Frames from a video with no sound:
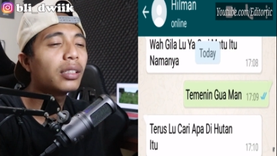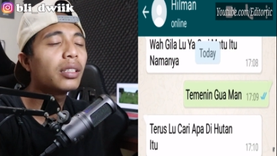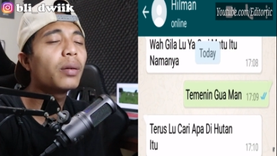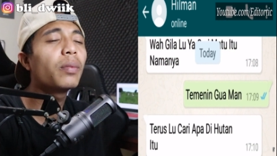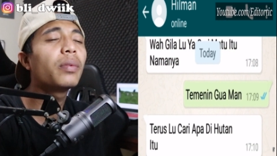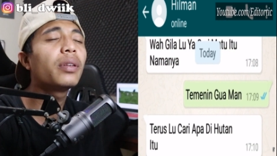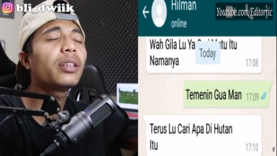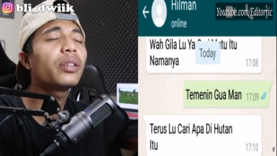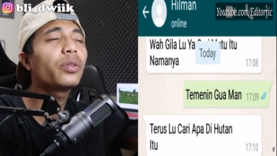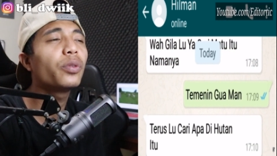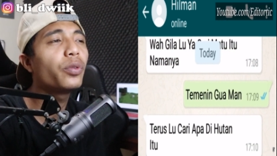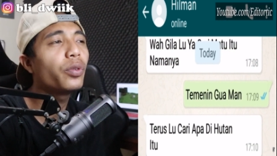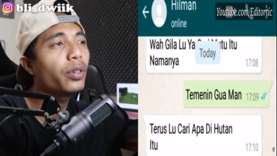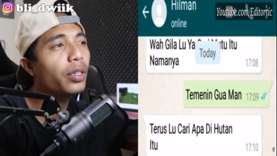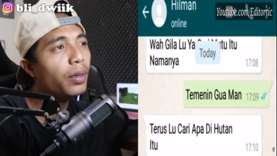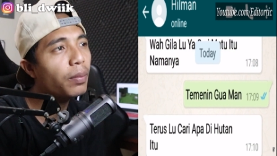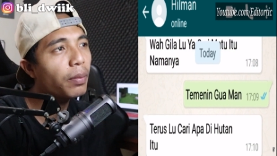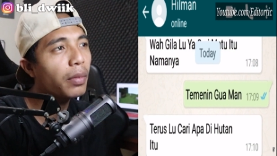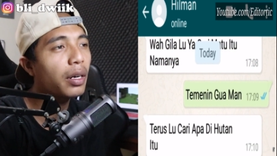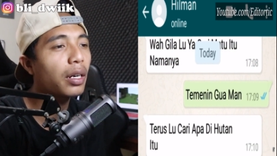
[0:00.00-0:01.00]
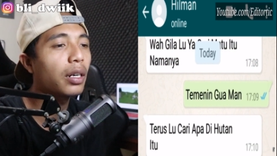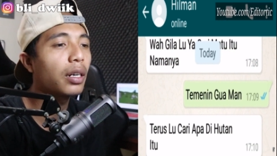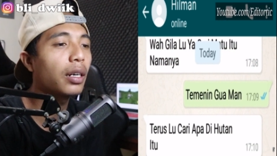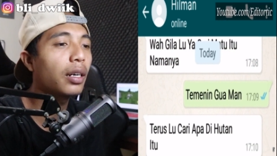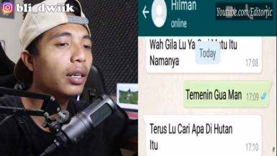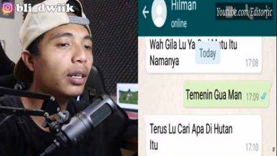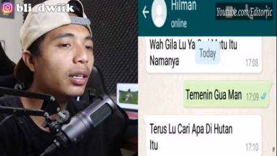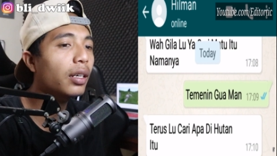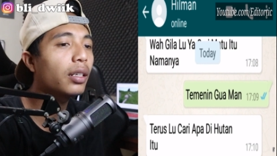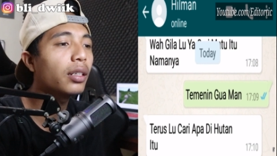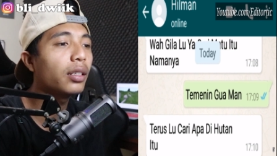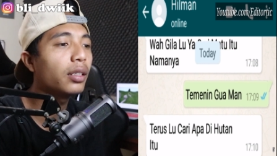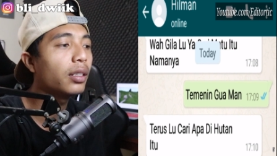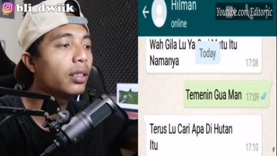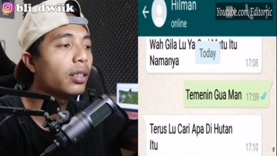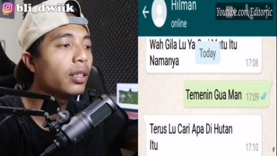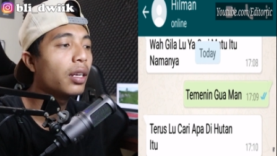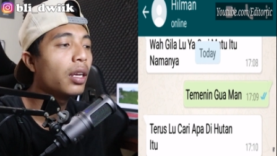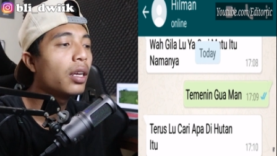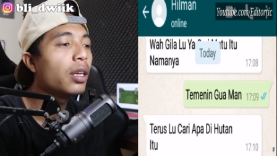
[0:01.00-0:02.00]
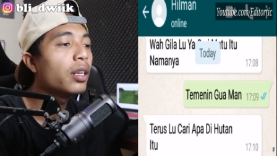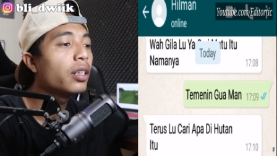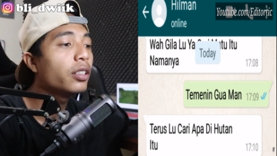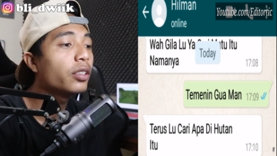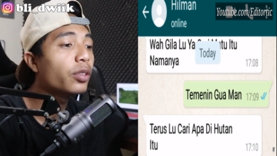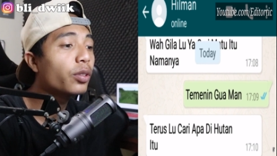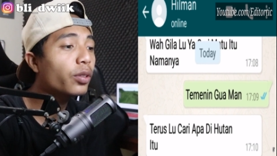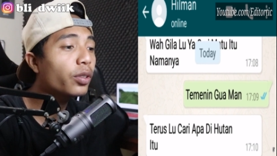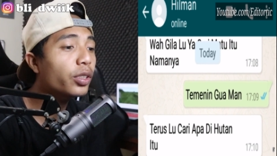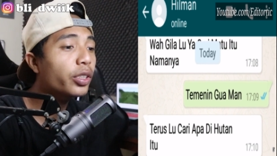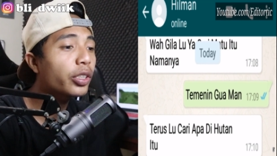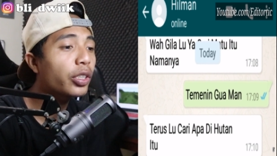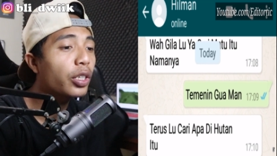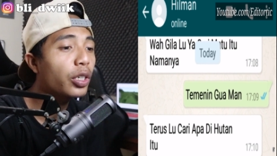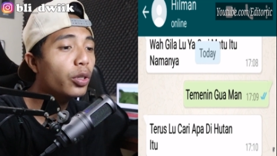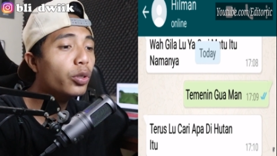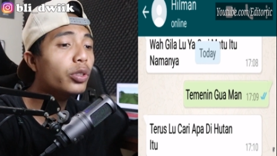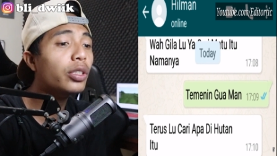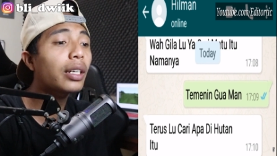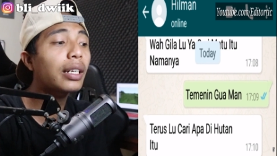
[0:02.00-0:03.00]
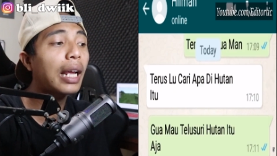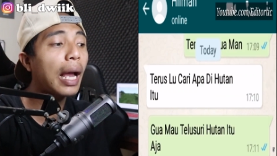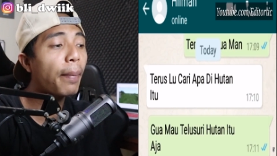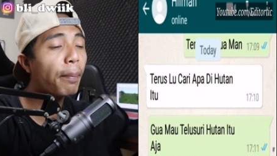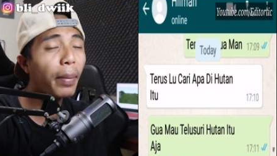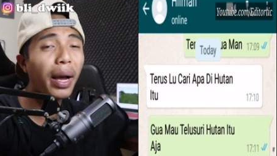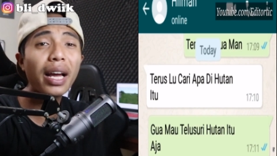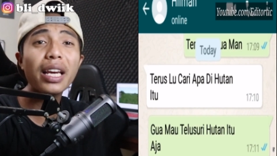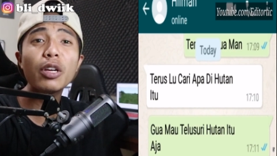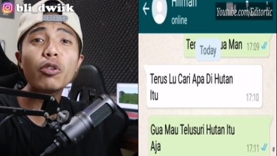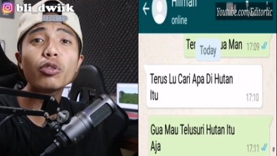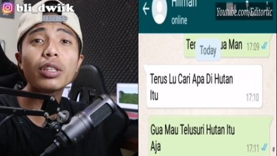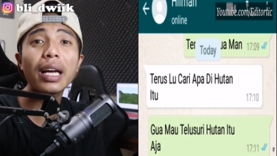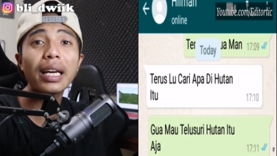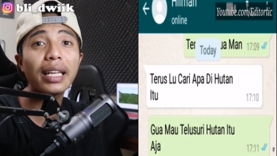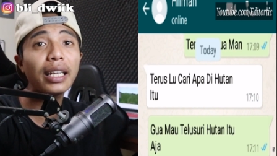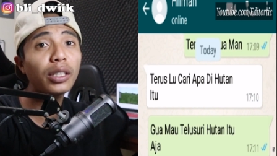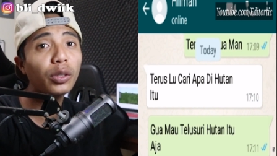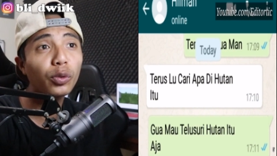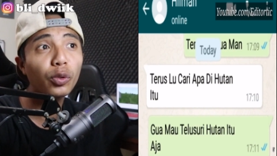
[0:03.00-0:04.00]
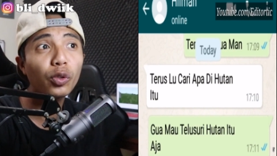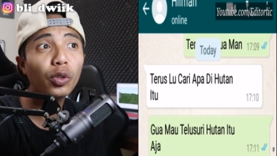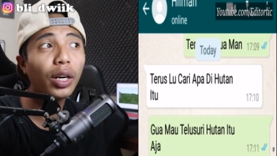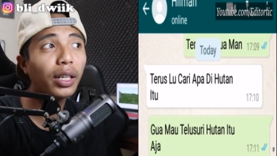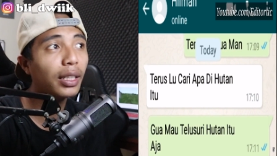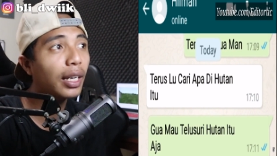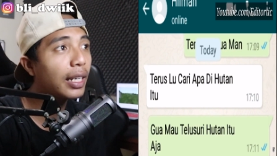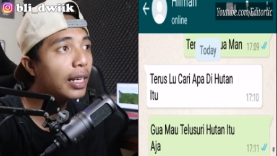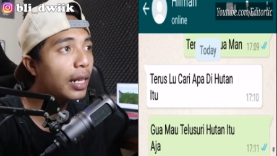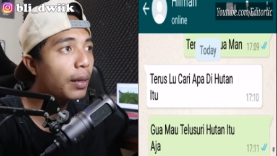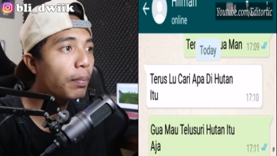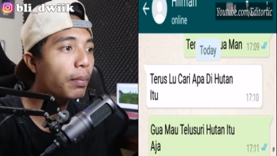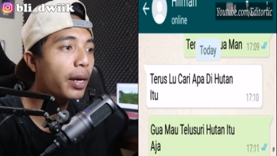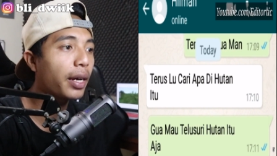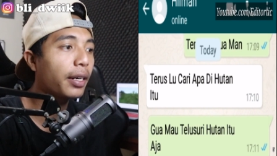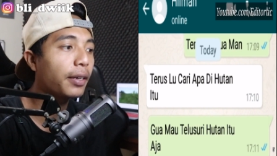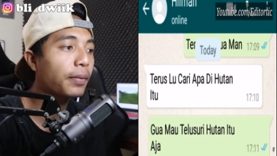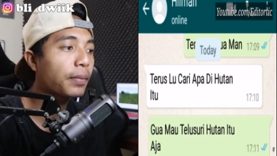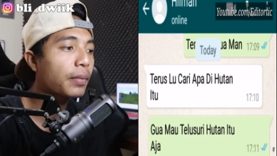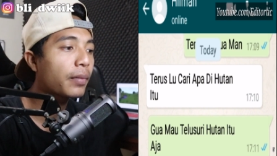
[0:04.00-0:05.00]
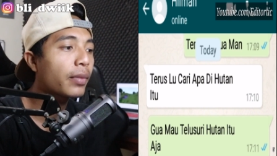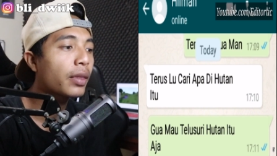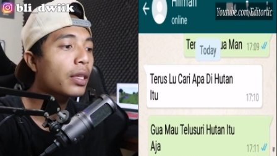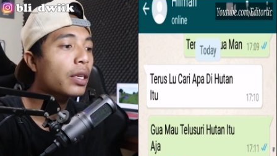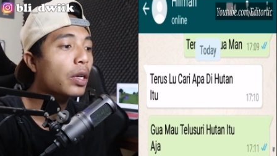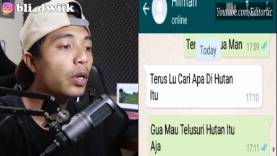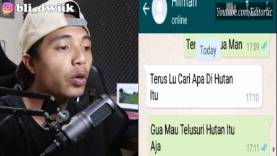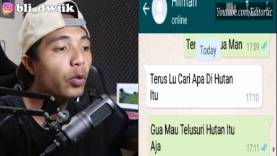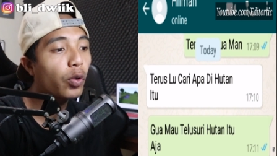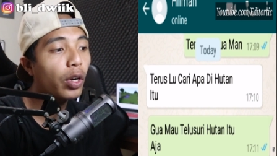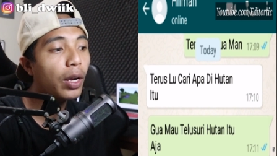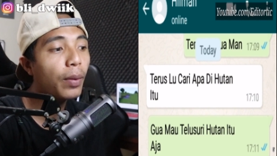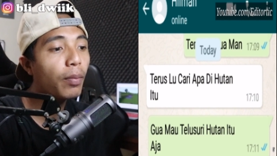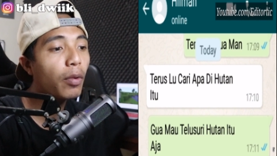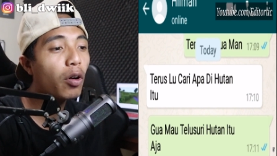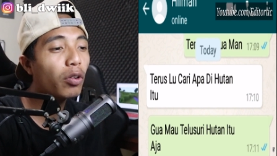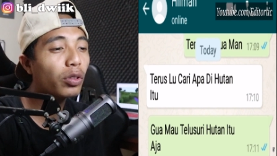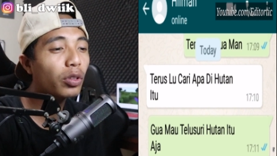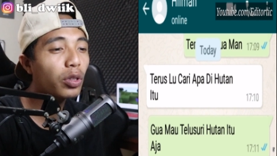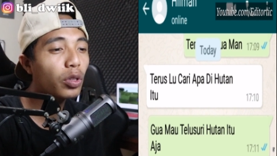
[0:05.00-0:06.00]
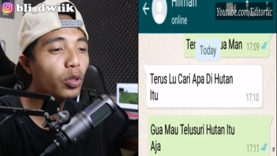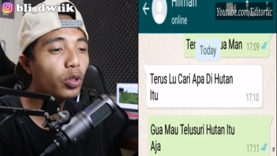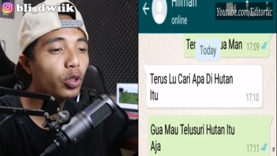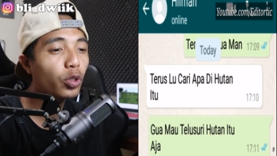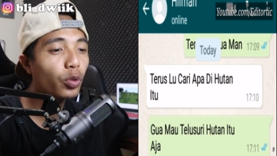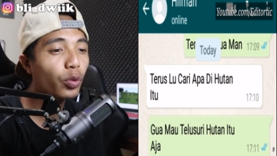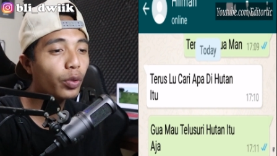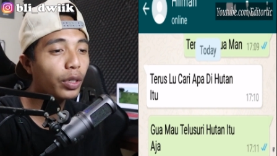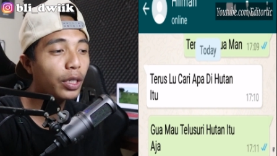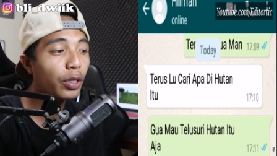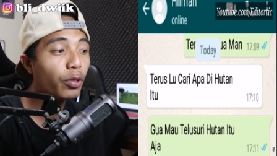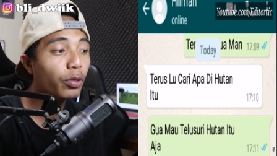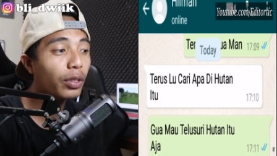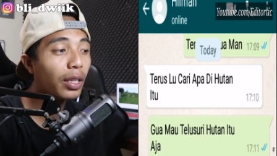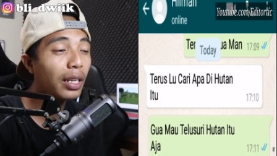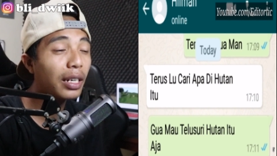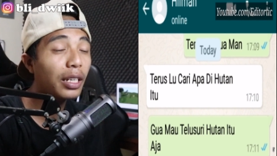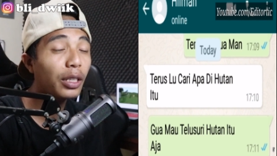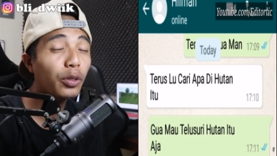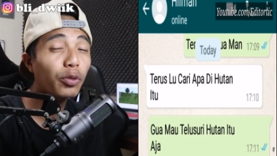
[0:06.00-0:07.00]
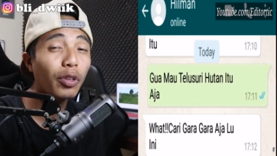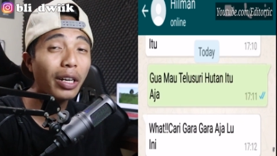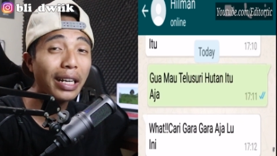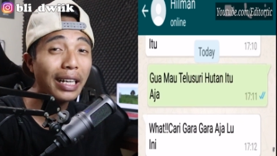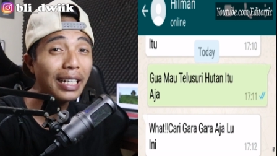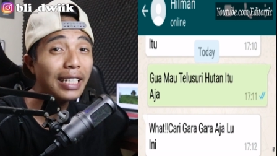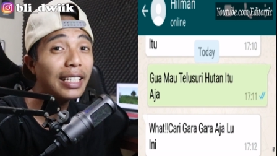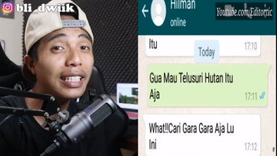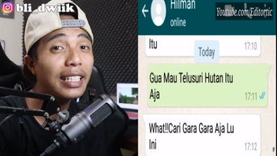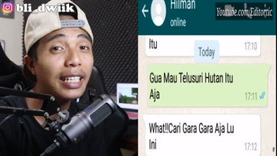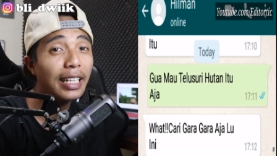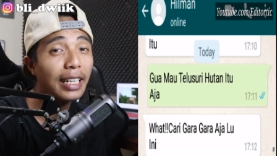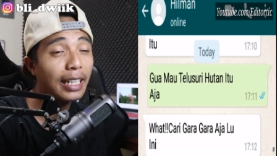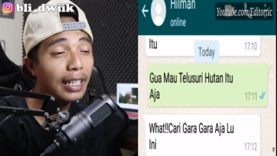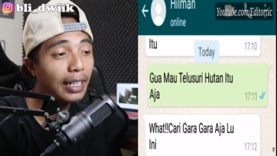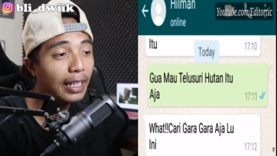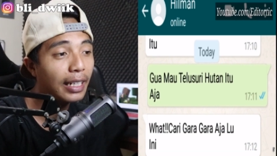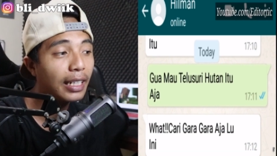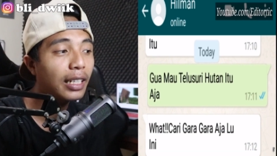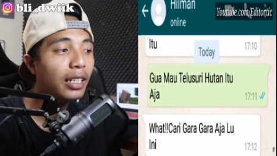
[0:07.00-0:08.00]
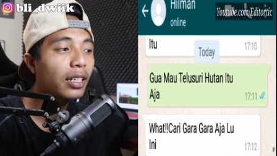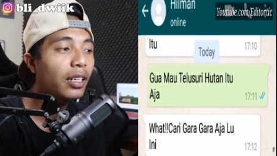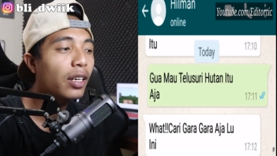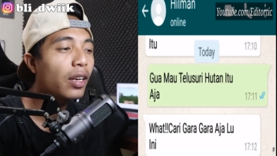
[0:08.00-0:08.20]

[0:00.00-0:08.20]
Temenin gue man Terus lu cari apa di hutan itu? Kata Hilman. Gue mau telusuri hutan itu aja.